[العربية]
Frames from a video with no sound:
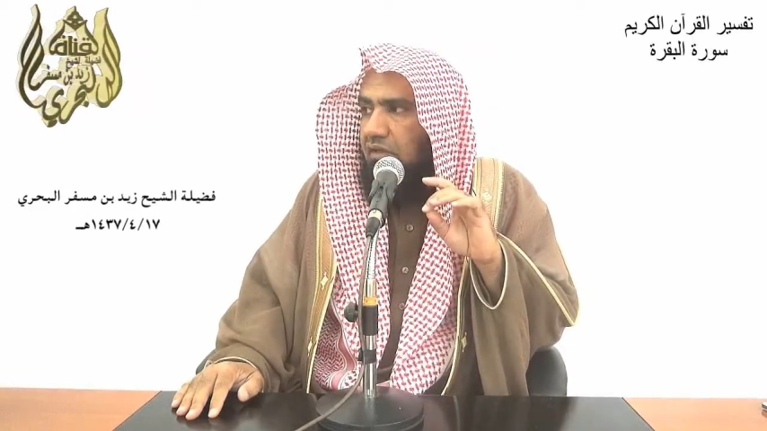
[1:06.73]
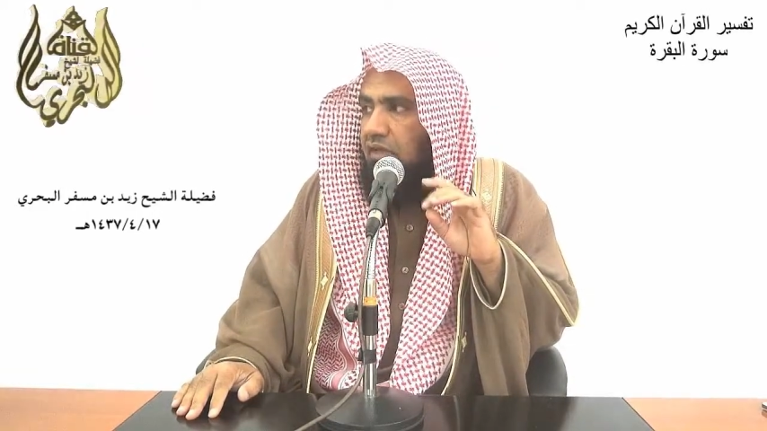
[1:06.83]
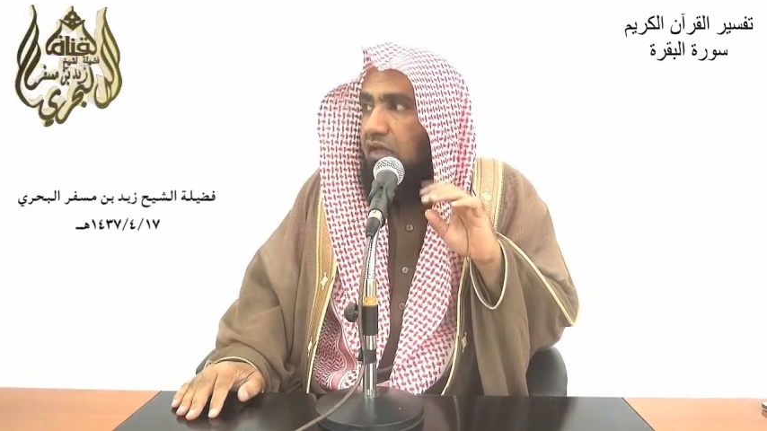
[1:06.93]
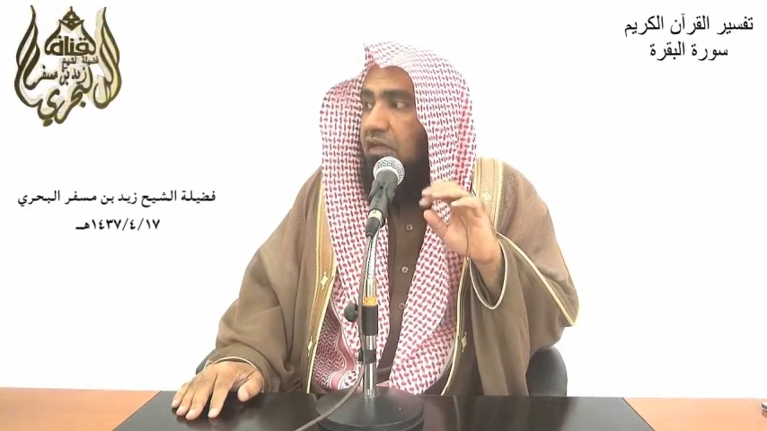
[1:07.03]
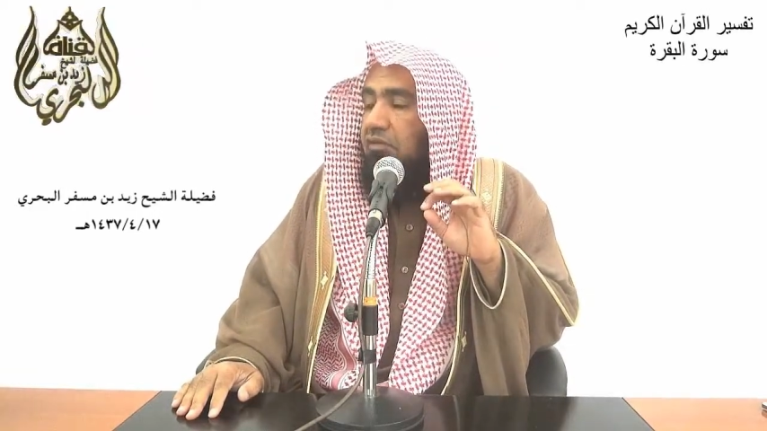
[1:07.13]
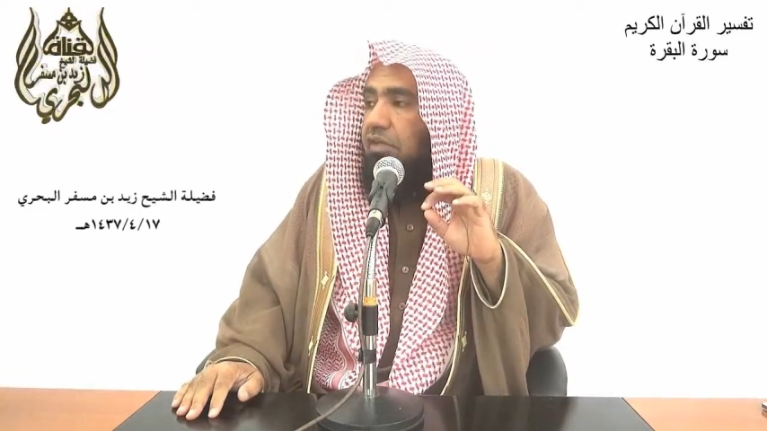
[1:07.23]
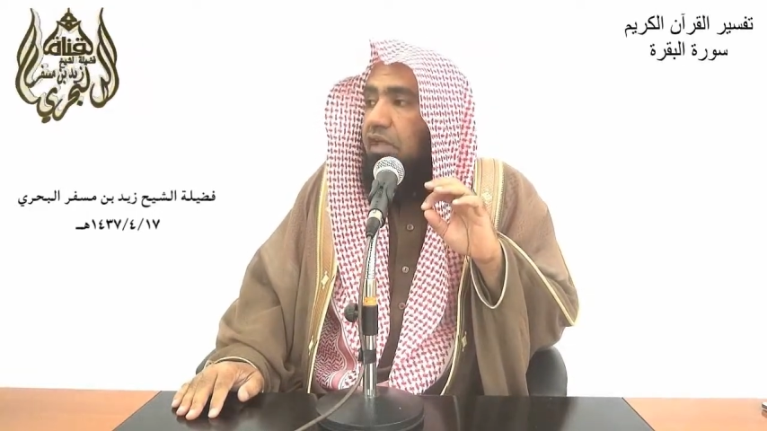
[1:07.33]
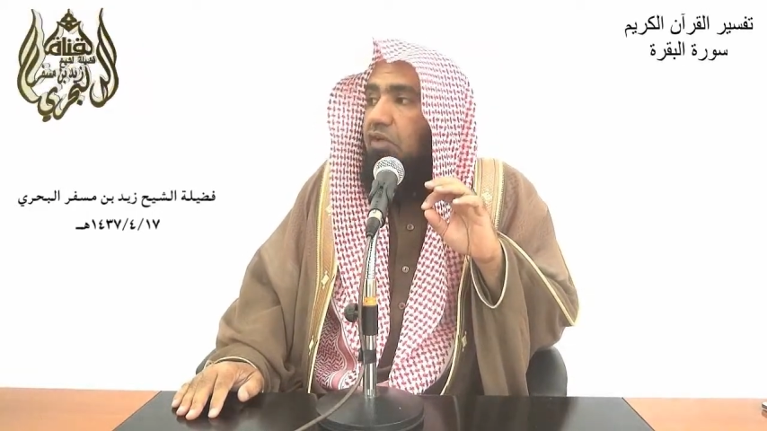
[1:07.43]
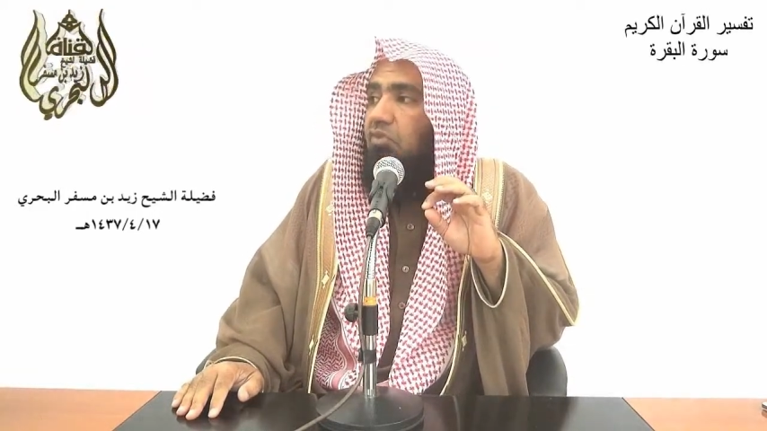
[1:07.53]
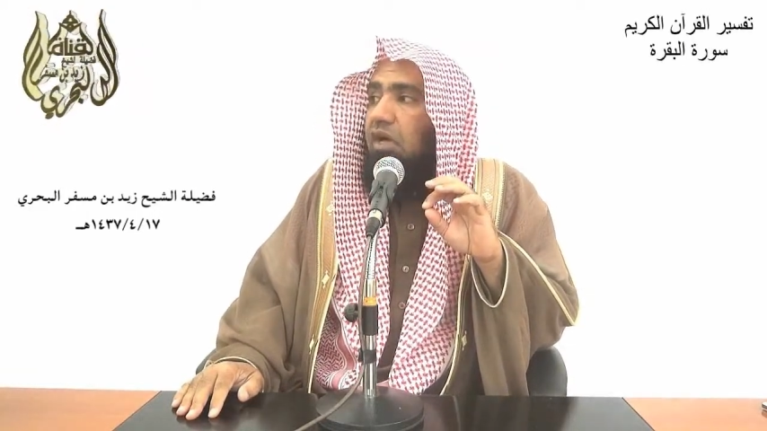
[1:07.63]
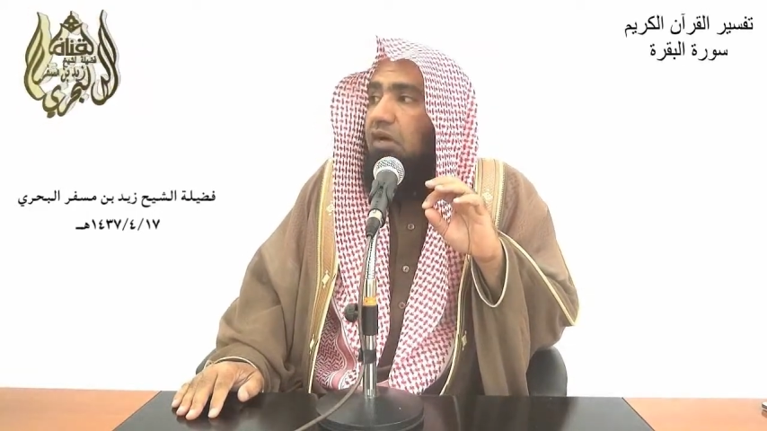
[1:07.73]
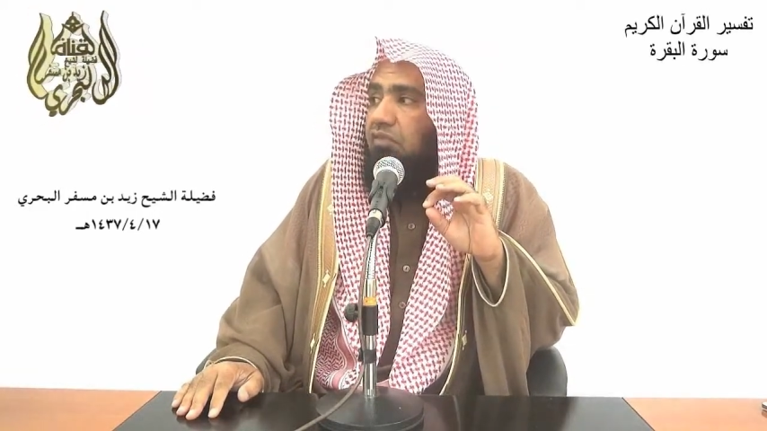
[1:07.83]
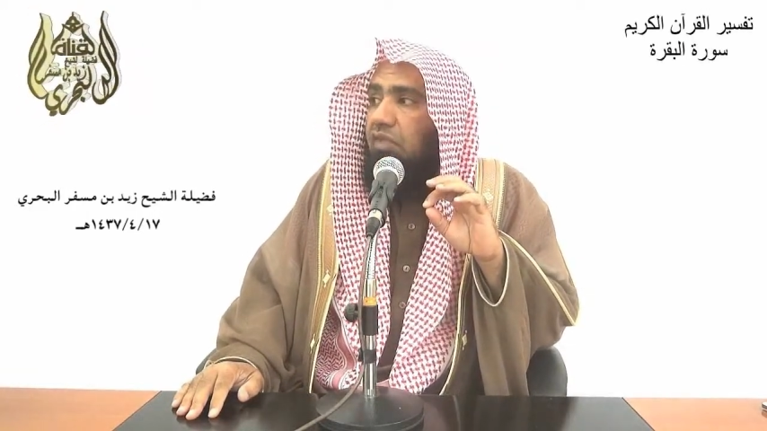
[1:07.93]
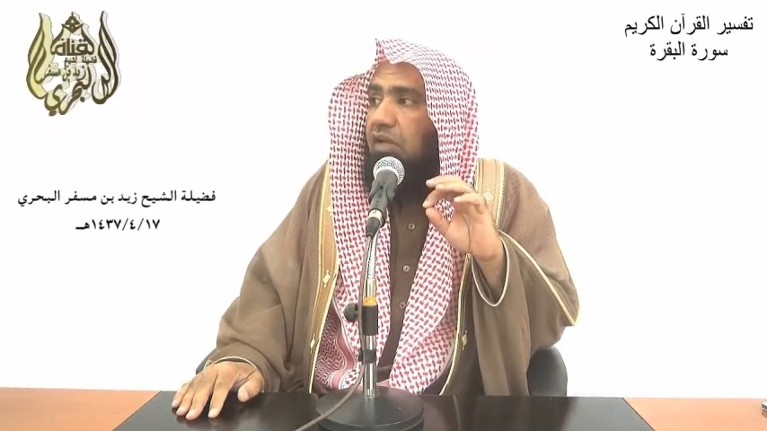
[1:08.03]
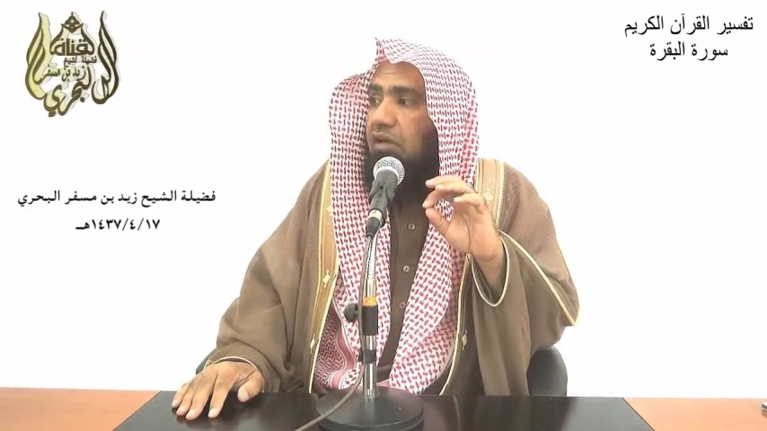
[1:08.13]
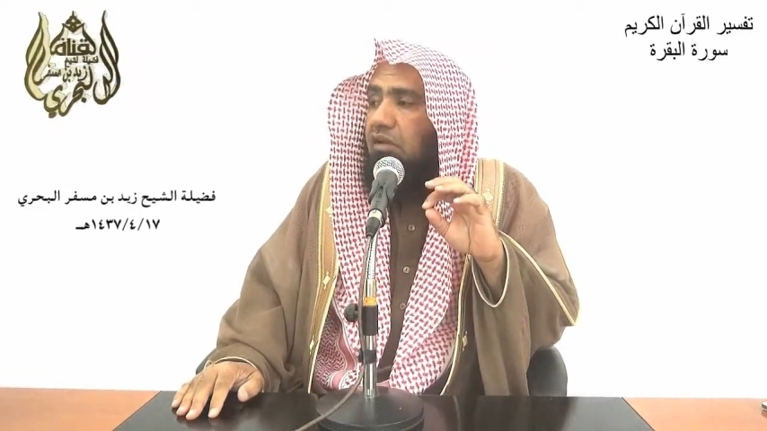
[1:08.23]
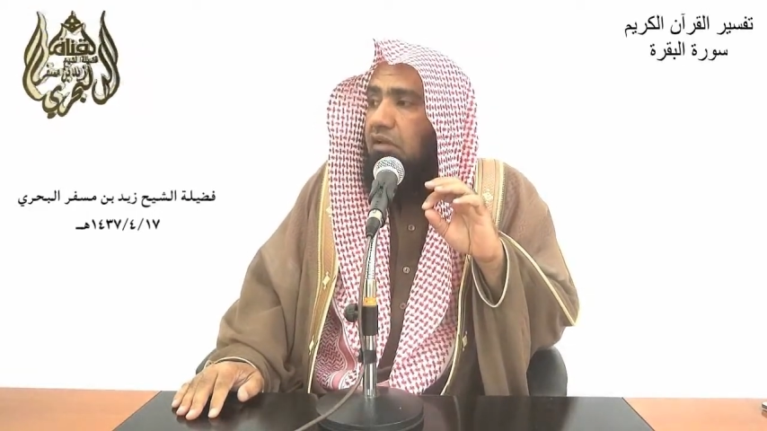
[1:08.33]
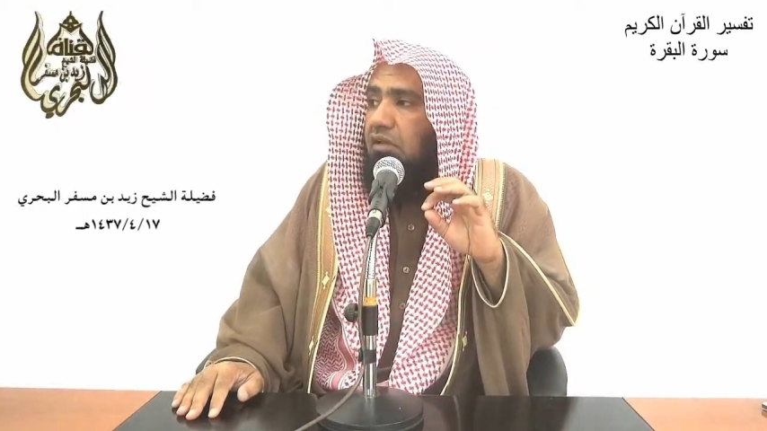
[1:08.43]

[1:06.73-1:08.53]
الله لكن من حيث الأفضل